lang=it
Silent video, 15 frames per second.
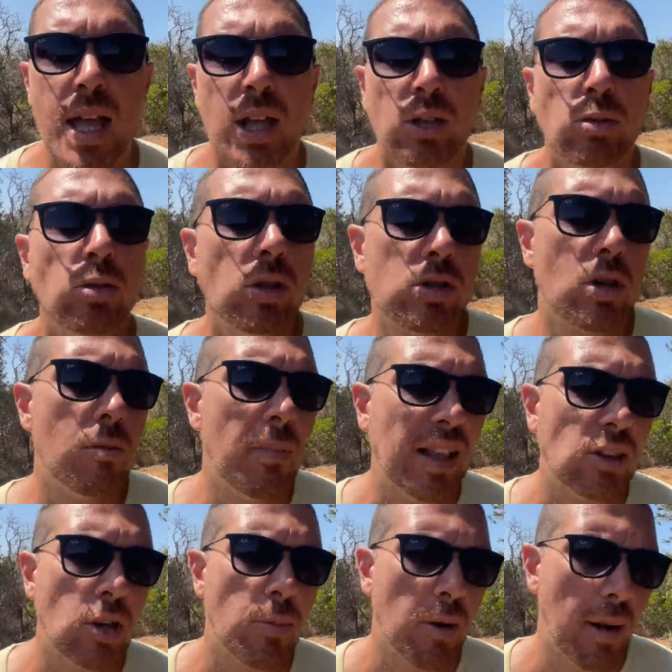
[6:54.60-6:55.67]
Tutto
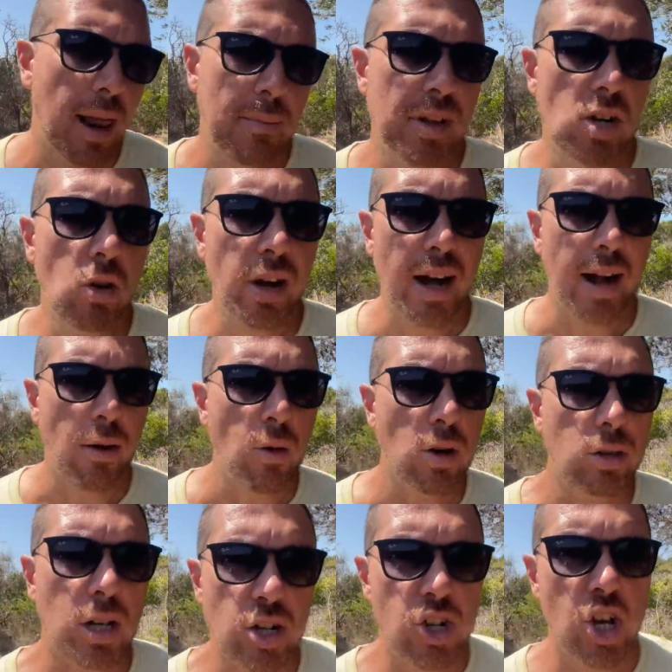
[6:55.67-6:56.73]
sommato il problema minore era quello
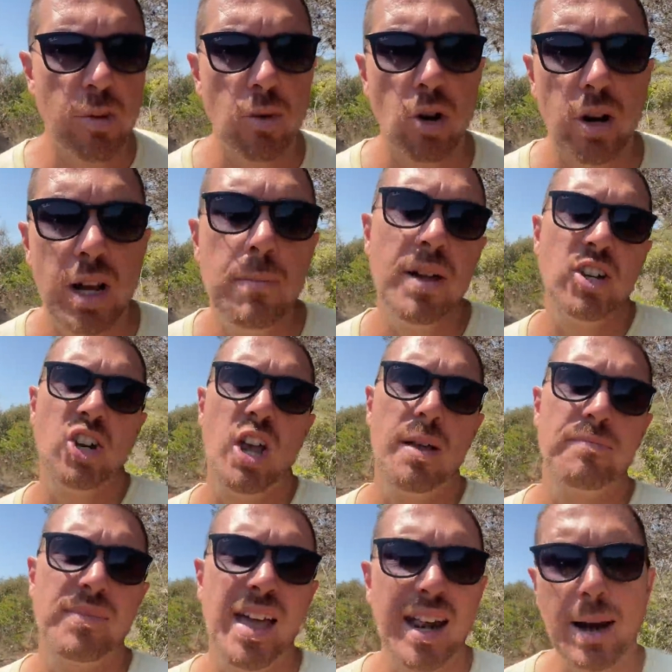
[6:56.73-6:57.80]
del cibo. Il pesce
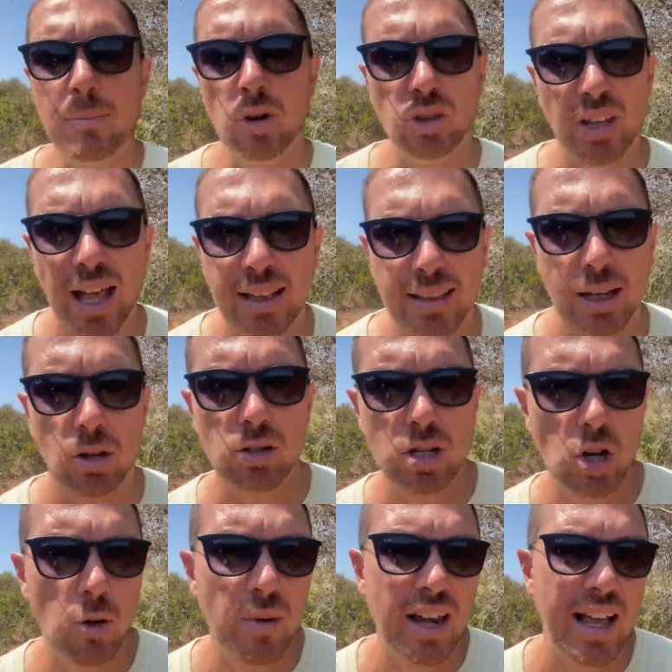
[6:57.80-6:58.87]
era abbondante, così
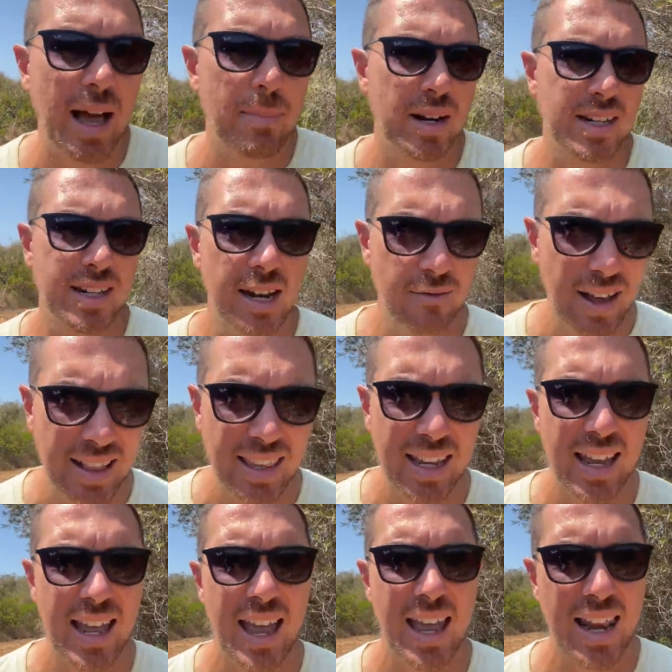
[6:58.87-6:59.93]
come le capre
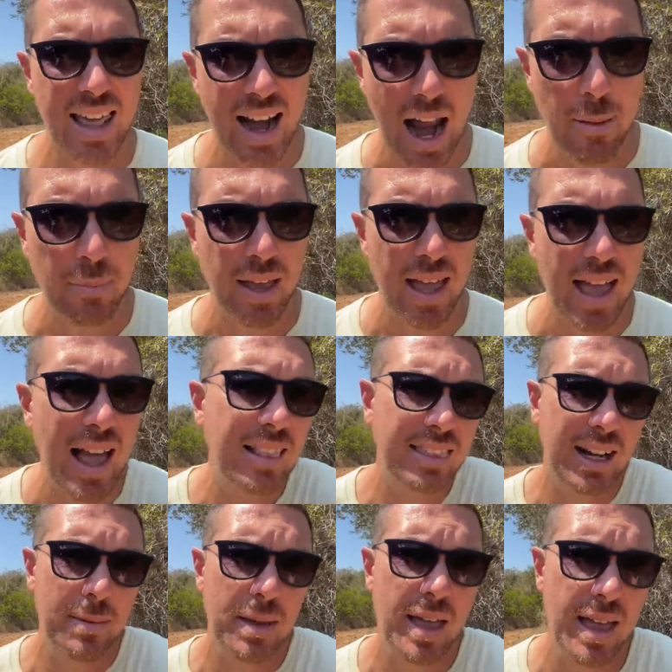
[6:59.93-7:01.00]
selvatiche e le rape e
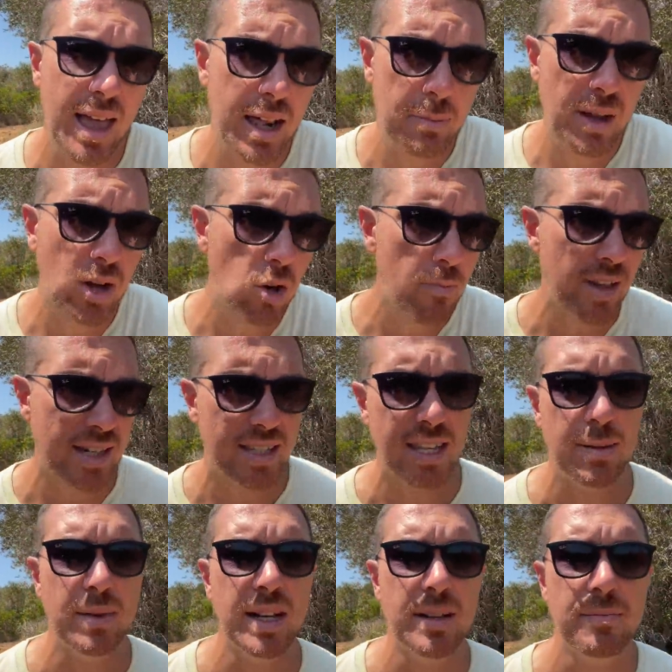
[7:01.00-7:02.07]
altre erbe
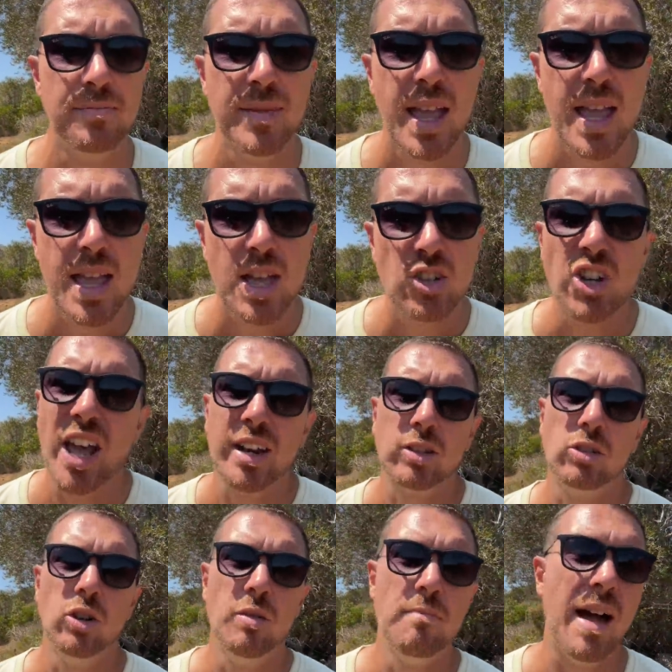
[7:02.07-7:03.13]
commestibili.
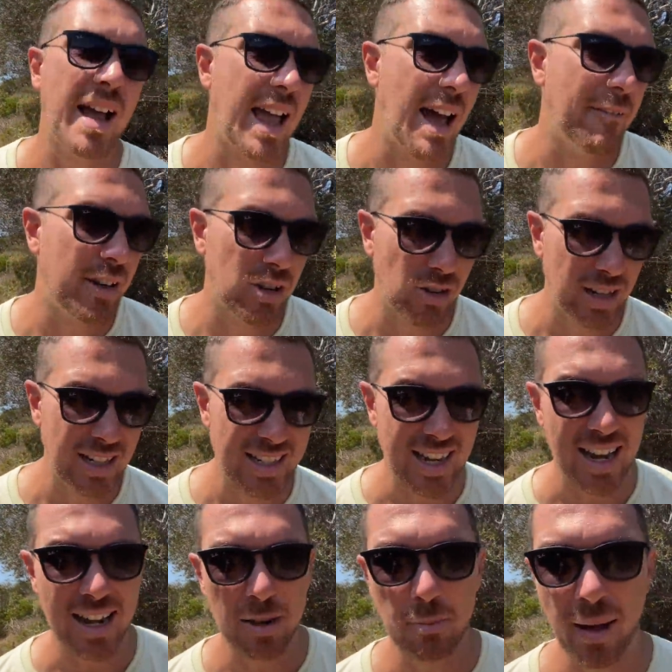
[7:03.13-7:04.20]
Certo, mancavano il
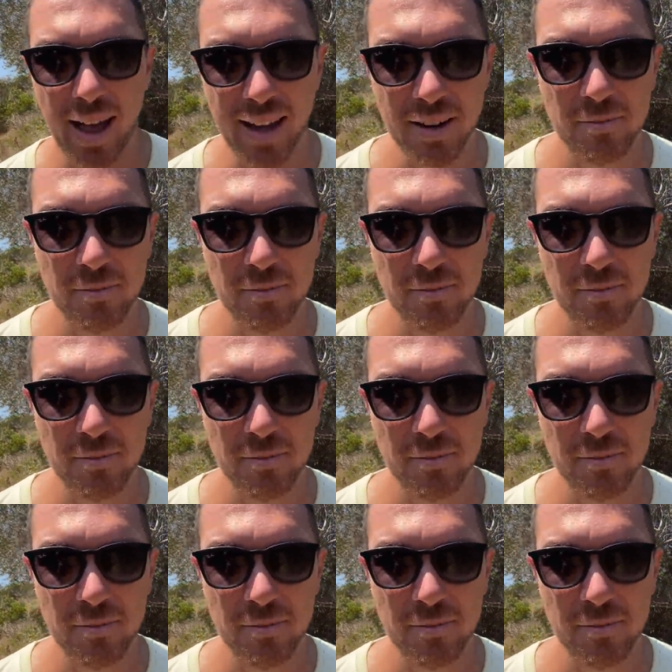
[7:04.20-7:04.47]
sale e il pane.